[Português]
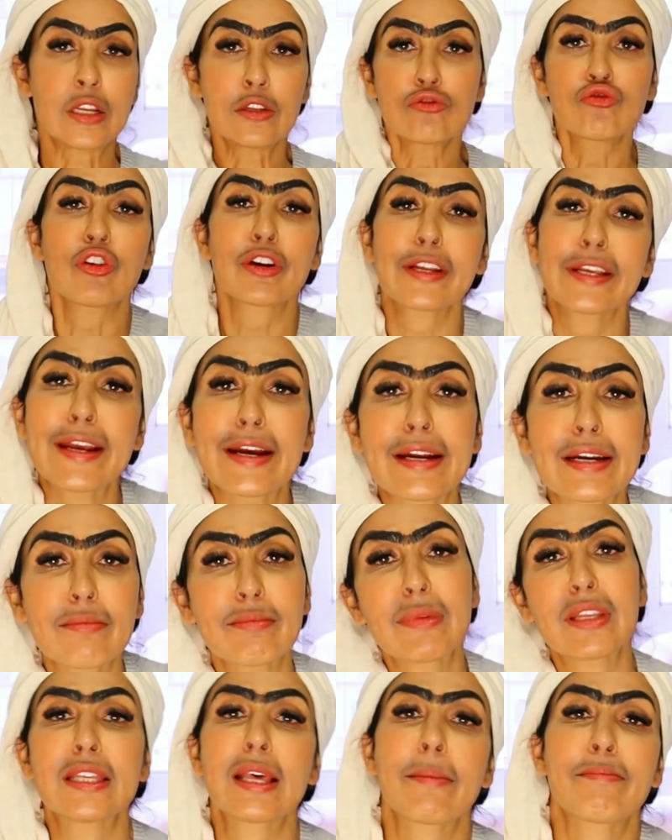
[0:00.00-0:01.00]
Doriana,
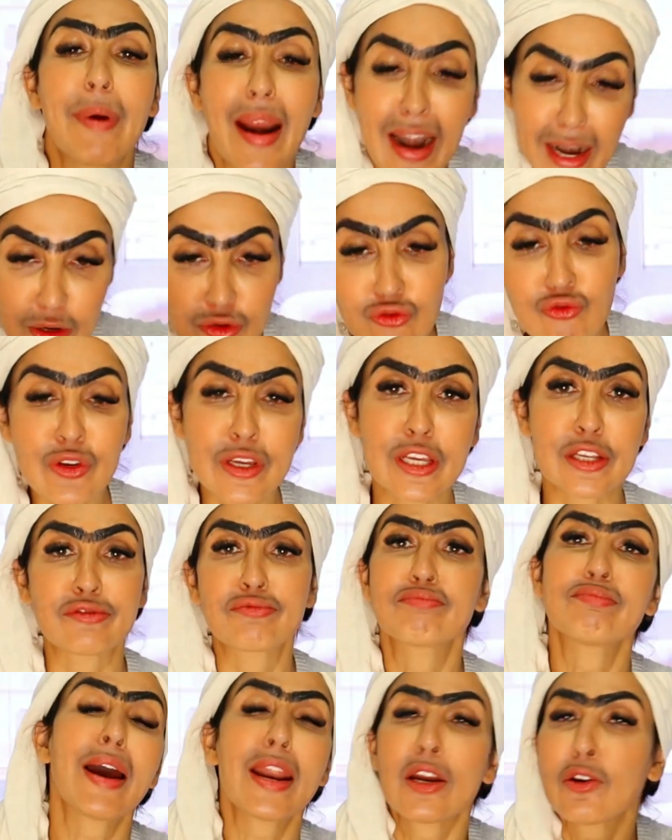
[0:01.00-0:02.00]
menina, para com
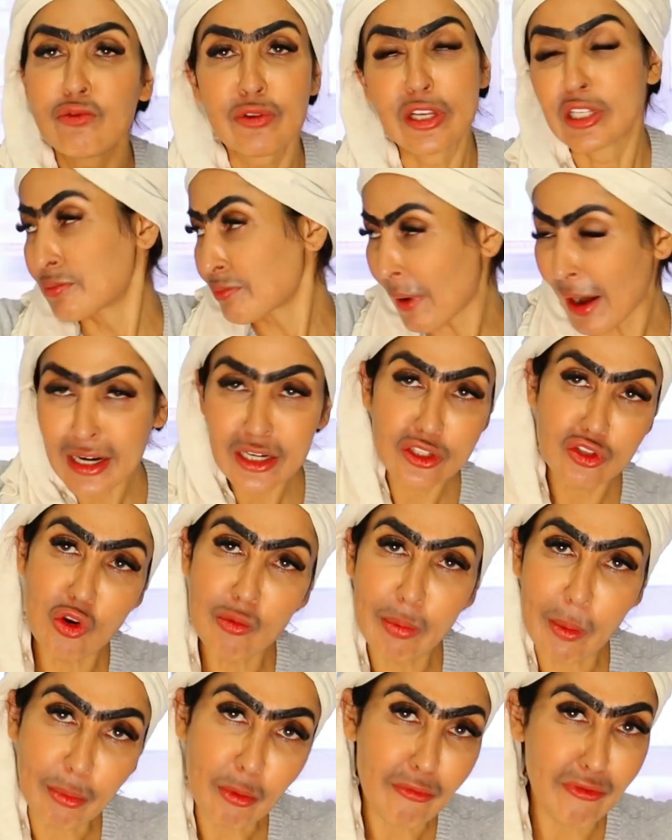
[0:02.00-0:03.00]
isso, para com isso. Pede
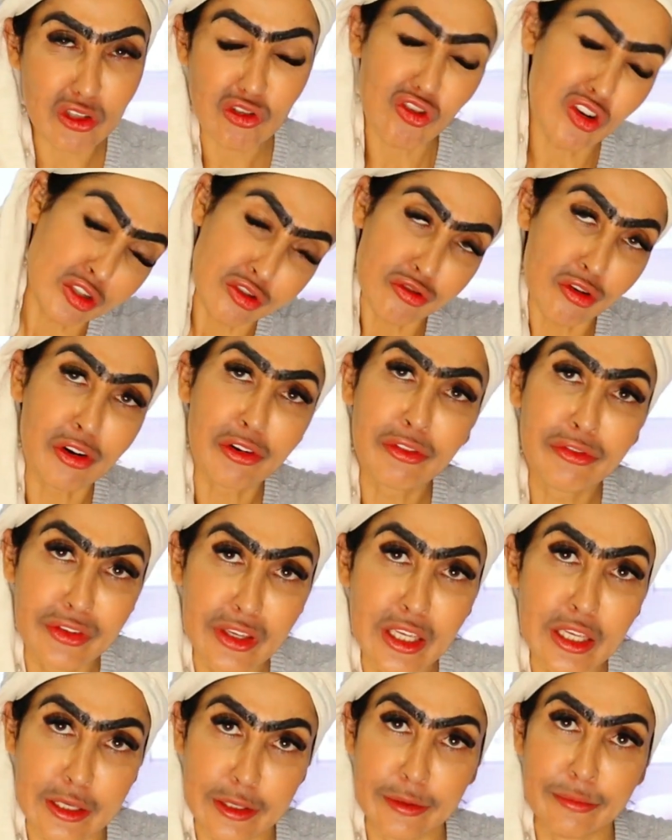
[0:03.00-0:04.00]
desculpa, professora
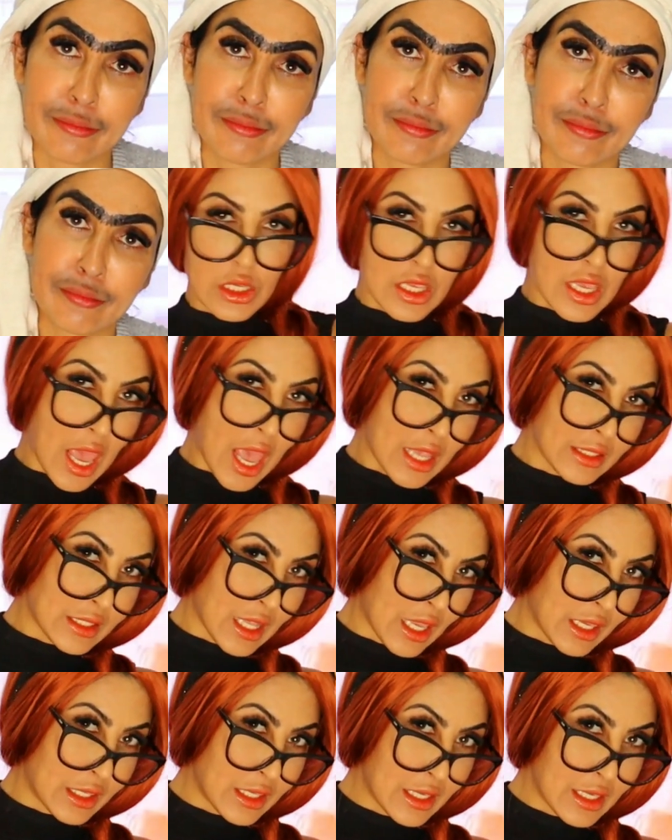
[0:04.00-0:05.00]
Sofia. E
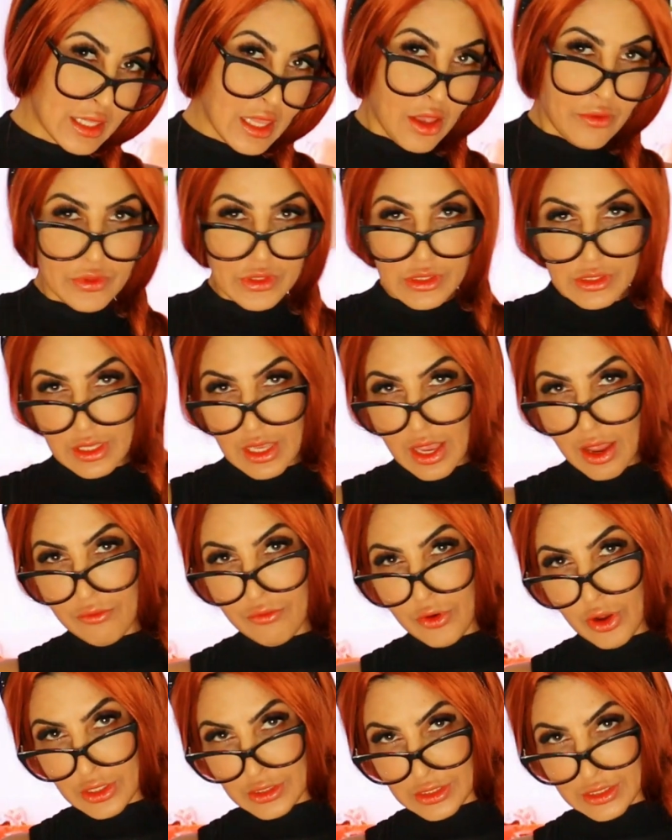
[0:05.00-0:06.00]
essa aqui deve ser a
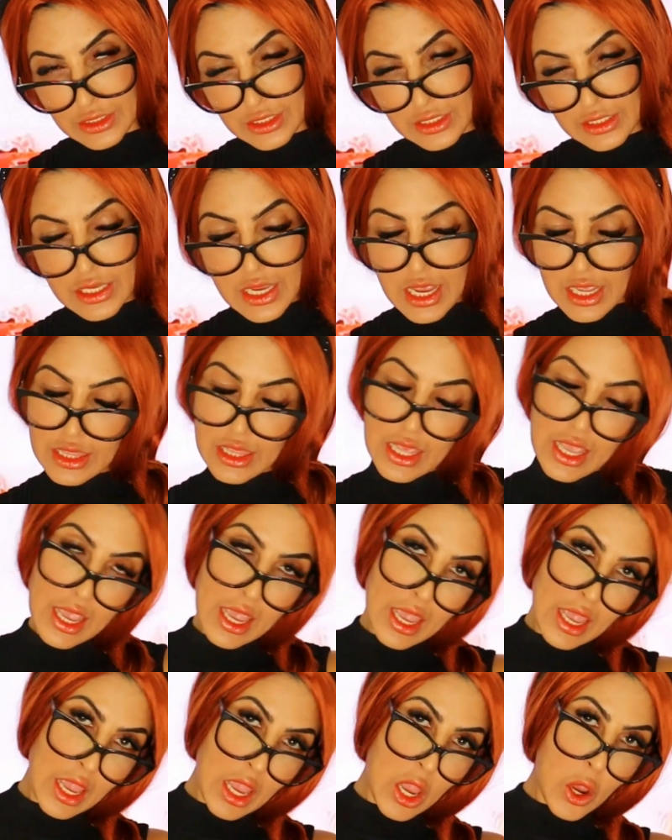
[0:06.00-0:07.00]
vozinha,
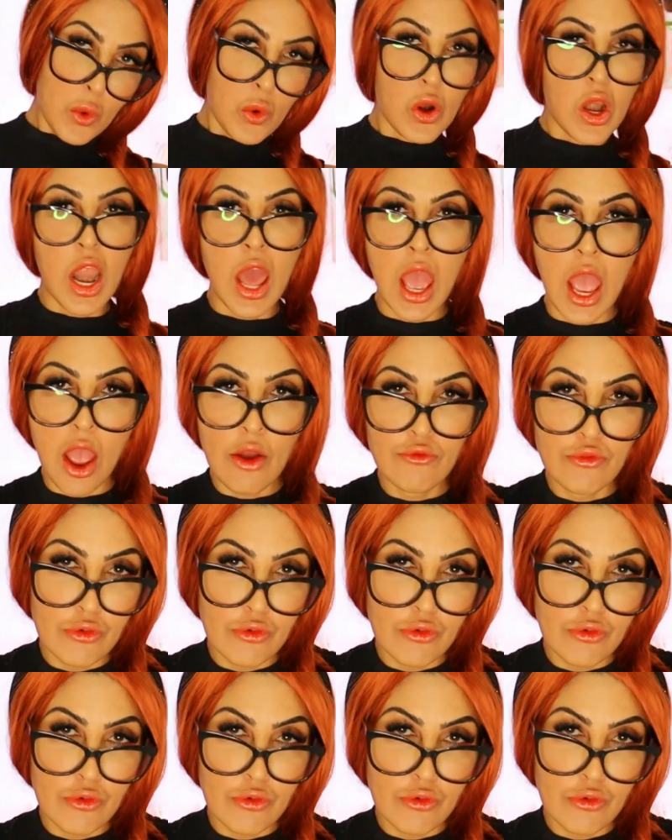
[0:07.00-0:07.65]
né? Olá,